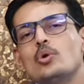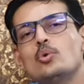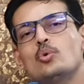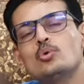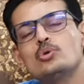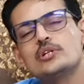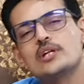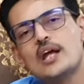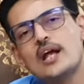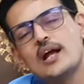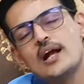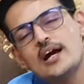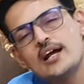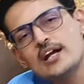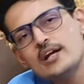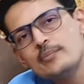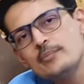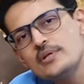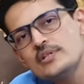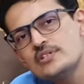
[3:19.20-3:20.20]
उनके
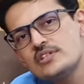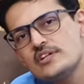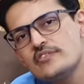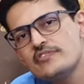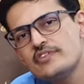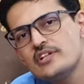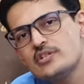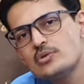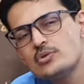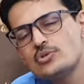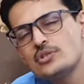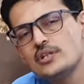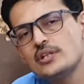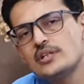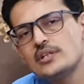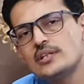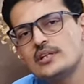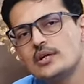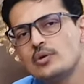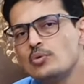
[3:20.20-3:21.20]
कारण भी स्टिफनेस हो
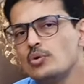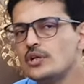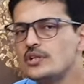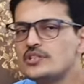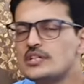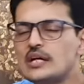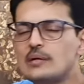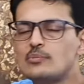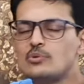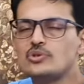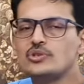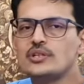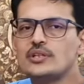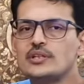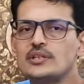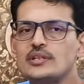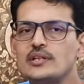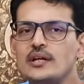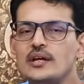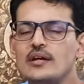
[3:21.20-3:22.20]
सकती है उंगली जाम हो
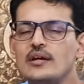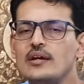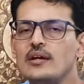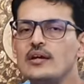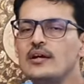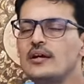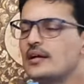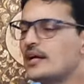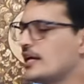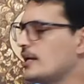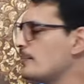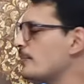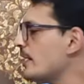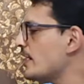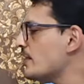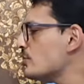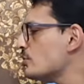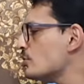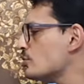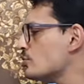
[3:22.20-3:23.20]
सकती है कई
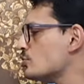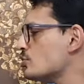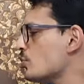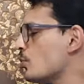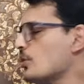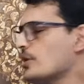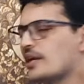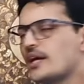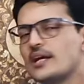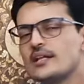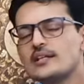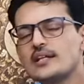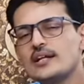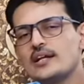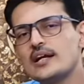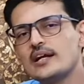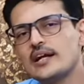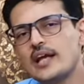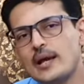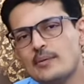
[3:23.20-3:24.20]
बार जो जोड़ के अंदर
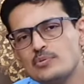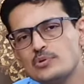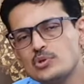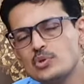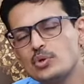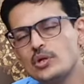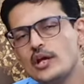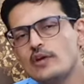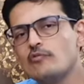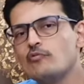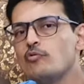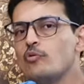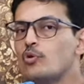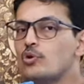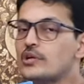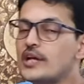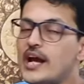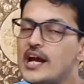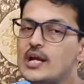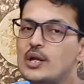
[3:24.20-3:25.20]
का कैप्सूल है वो
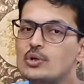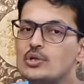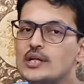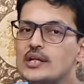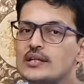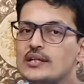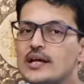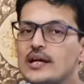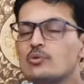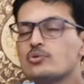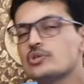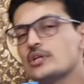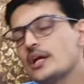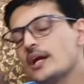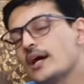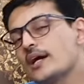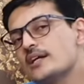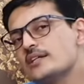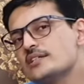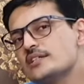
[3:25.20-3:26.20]
टाइट हो जाता है उसके
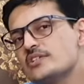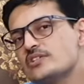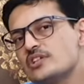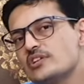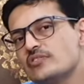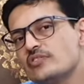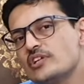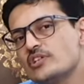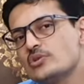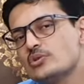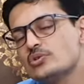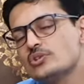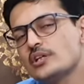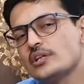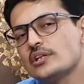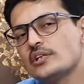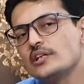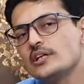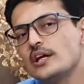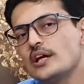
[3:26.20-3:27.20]
कारण से स्टिफनेस हो
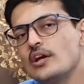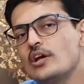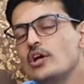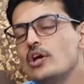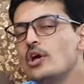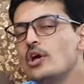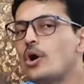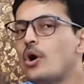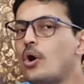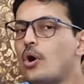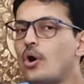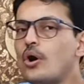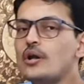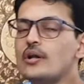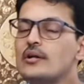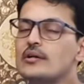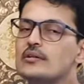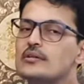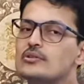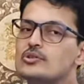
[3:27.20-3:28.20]
सकती है
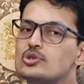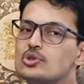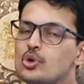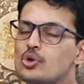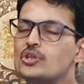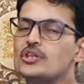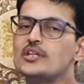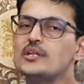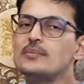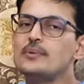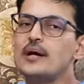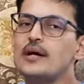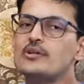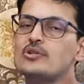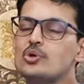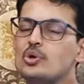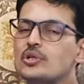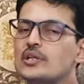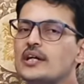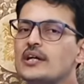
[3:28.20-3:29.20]
और चौथी बार
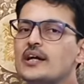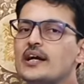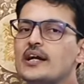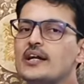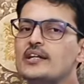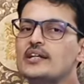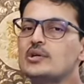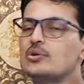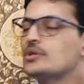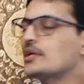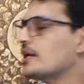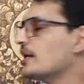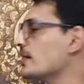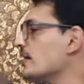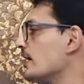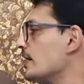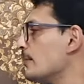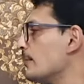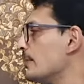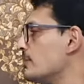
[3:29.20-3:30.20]
चौथा कारण ये होता है कि
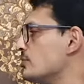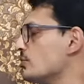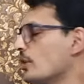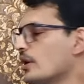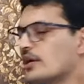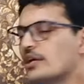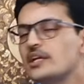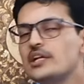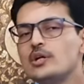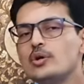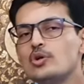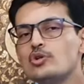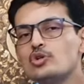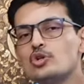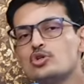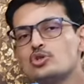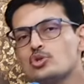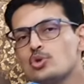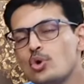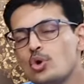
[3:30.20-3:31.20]
कई बार जो हड्डी और
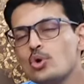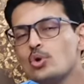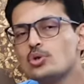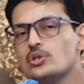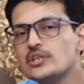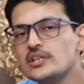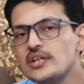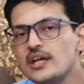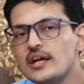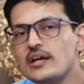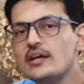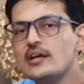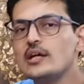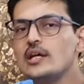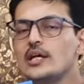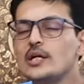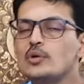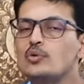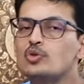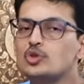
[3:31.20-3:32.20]
जो जोड़ होती है
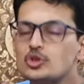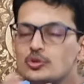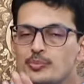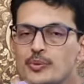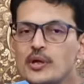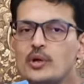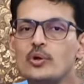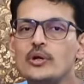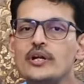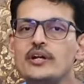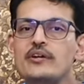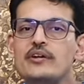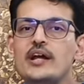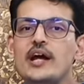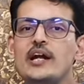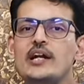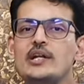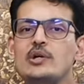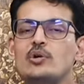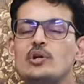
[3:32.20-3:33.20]
उसमें कोई इंट्रा
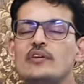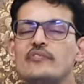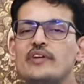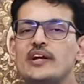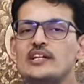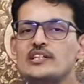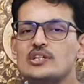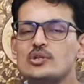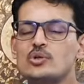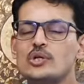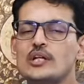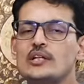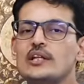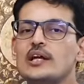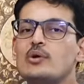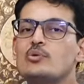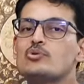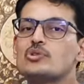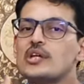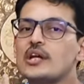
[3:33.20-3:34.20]
आर्टिकुलर फ्रैक्चर हो जाता
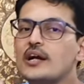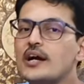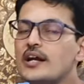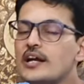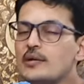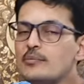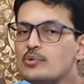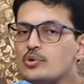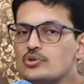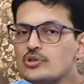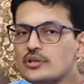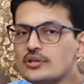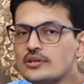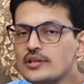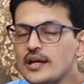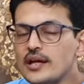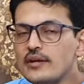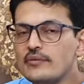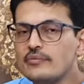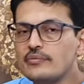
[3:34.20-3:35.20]
है उसके कारण भी हो
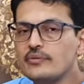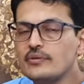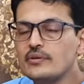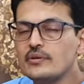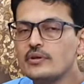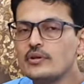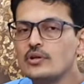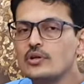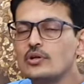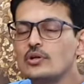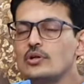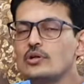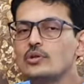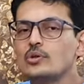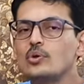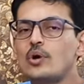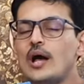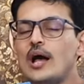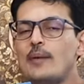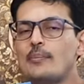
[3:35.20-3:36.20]
सकता है
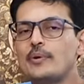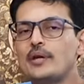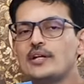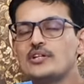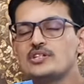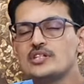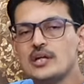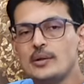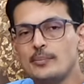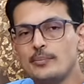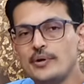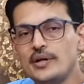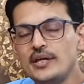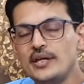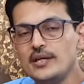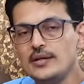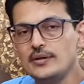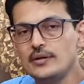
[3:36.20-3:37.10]
तो आपकी चमड़ी